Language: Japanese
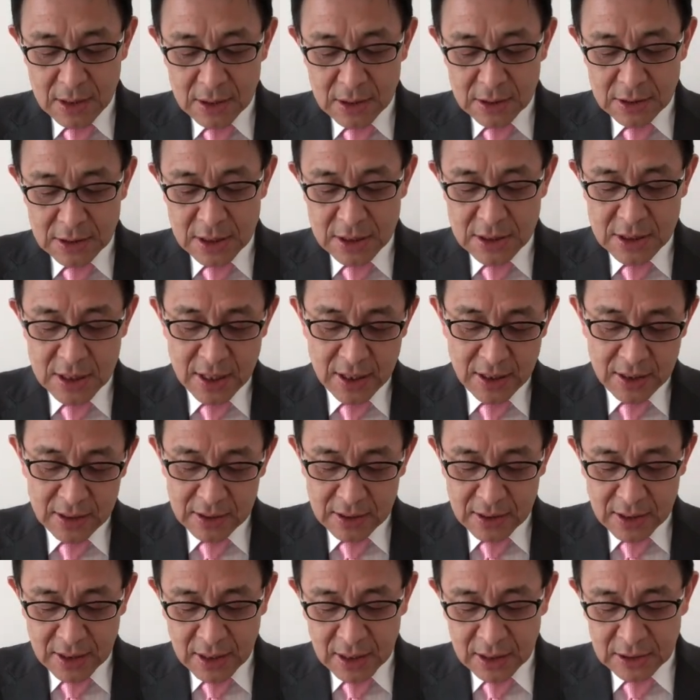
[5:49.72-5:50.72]
先生
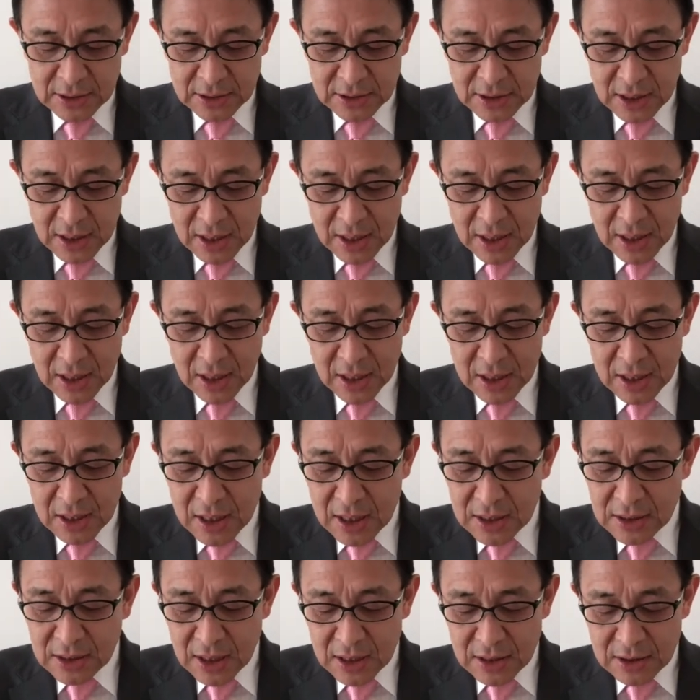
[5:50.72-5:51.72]
あっし腹
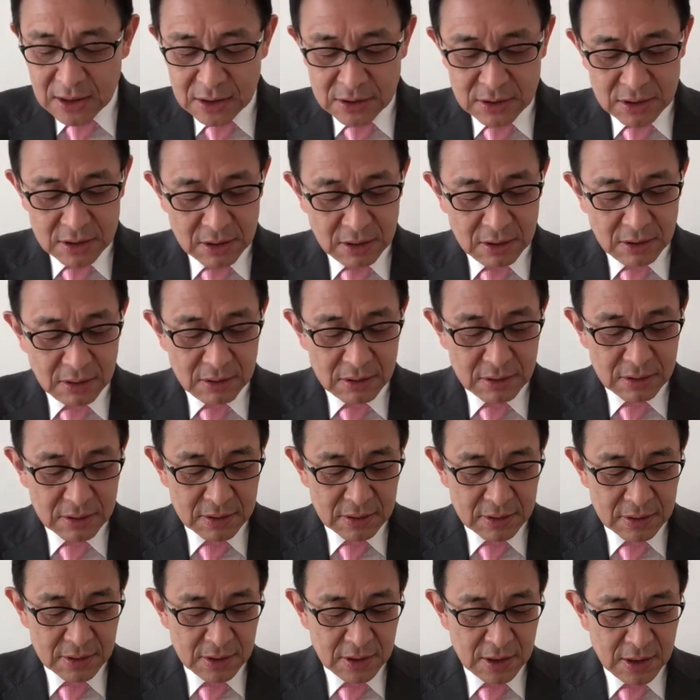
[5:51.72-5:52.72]
が痛いんですよ
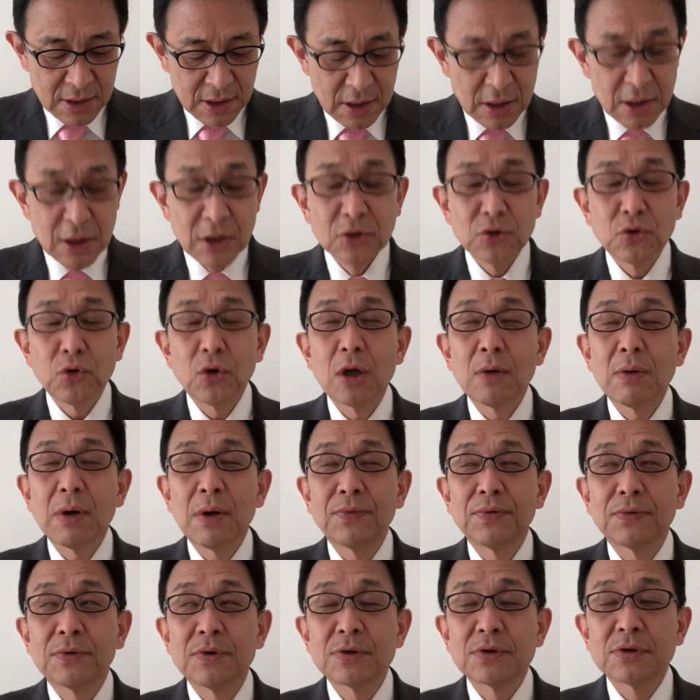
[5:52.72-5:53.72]
それ
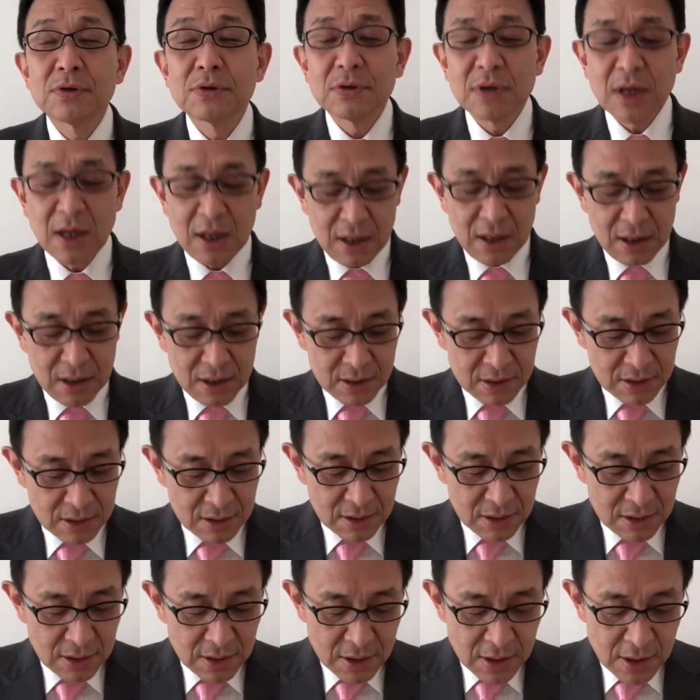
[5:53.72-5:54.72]
は腹痛だ
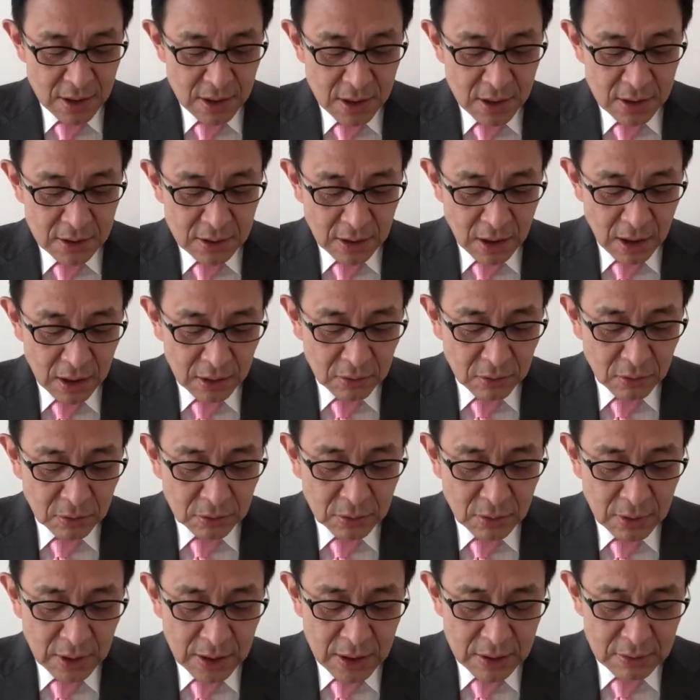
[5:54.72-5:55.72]
葛根
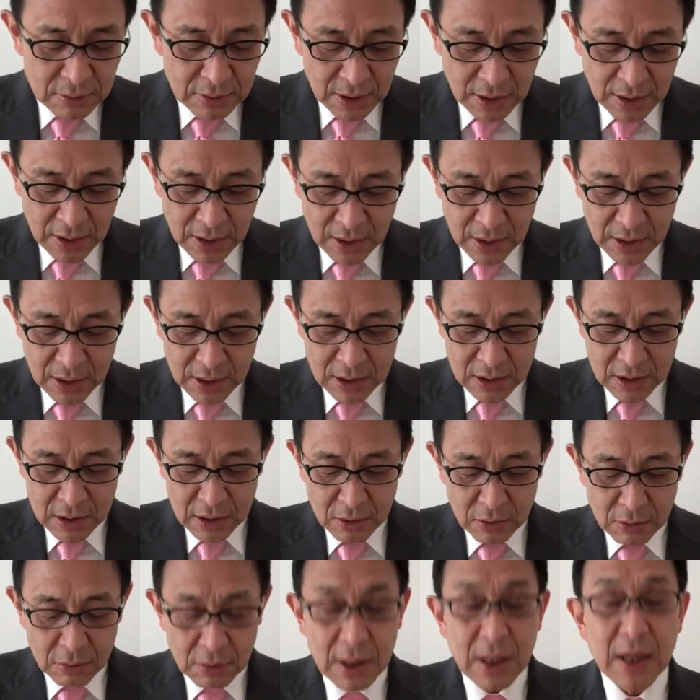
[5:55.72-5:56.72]
とあげるから
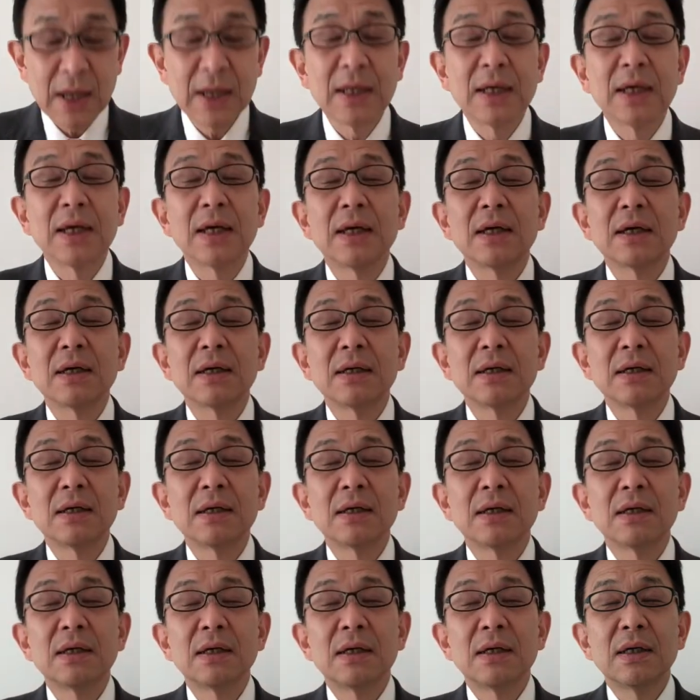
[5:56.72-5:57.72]
お上がり
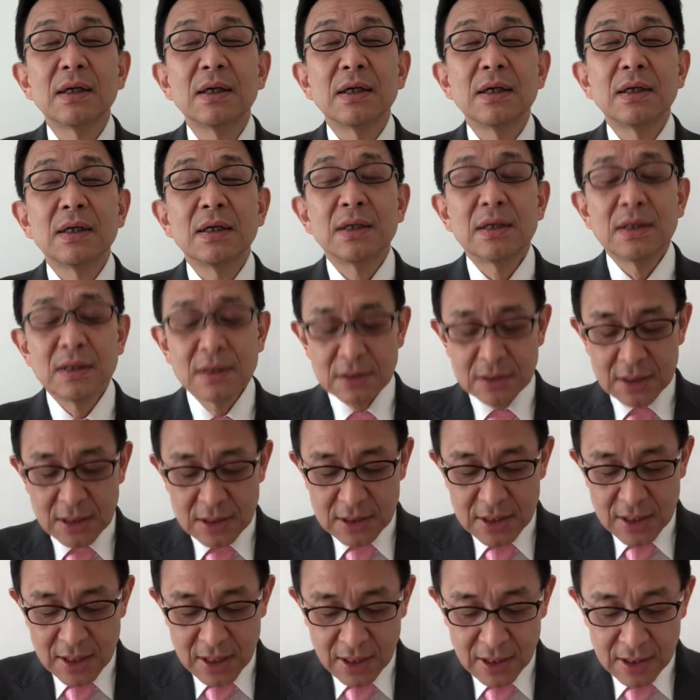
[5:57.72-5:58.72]
先
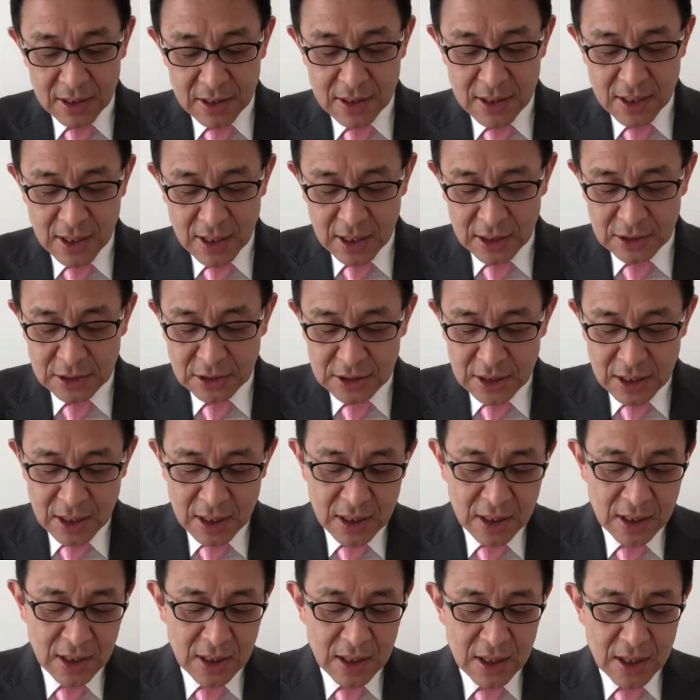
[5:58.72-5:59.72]
生あっし
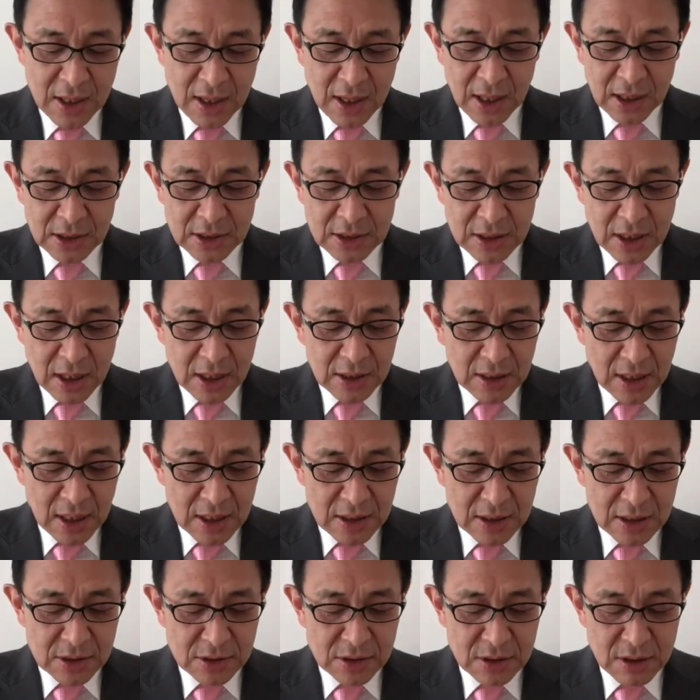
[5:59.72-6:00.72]
足が痛い
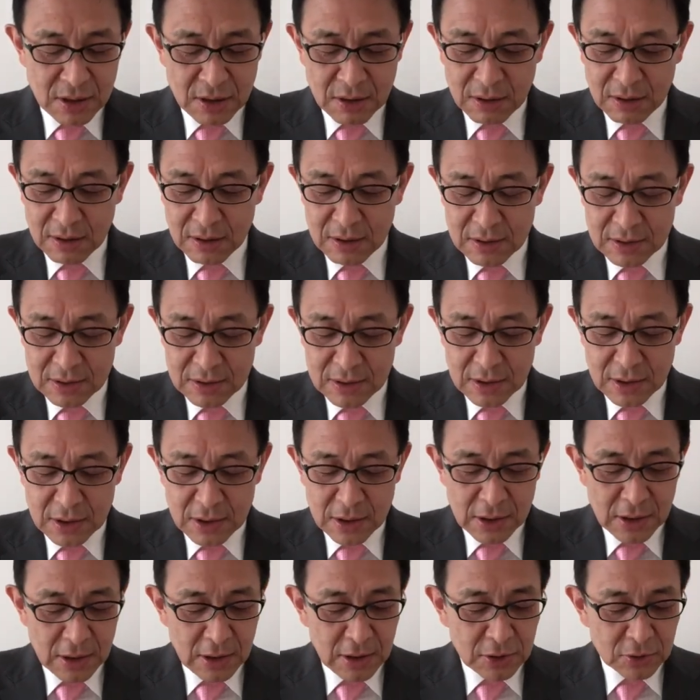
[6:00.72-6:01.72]
んですよ
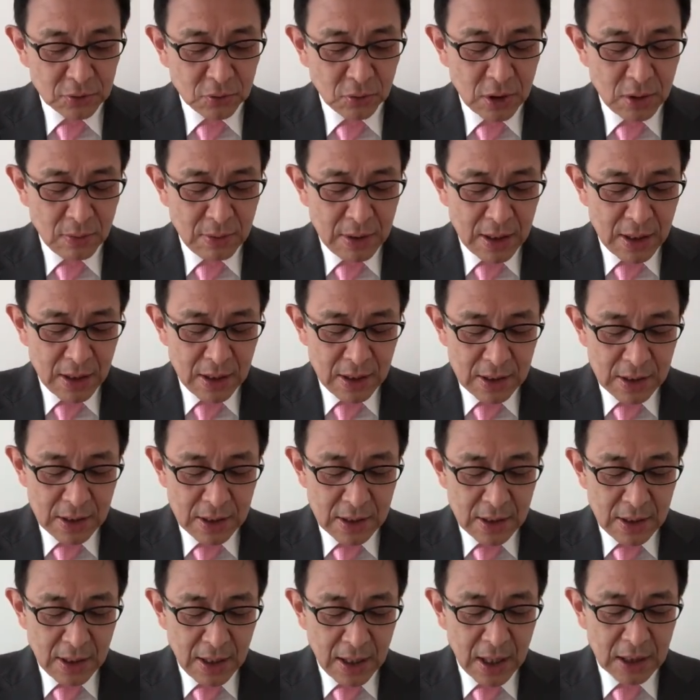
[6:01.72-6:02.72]
それは
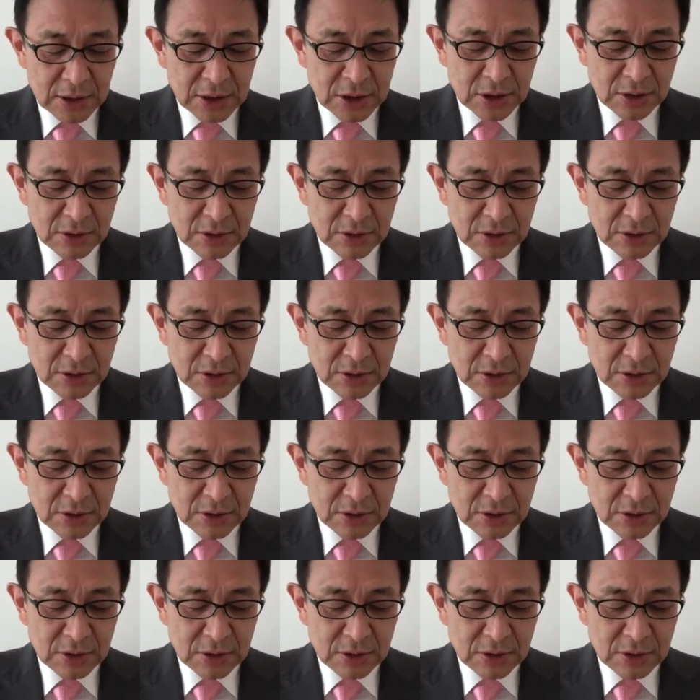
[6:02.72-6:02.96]
足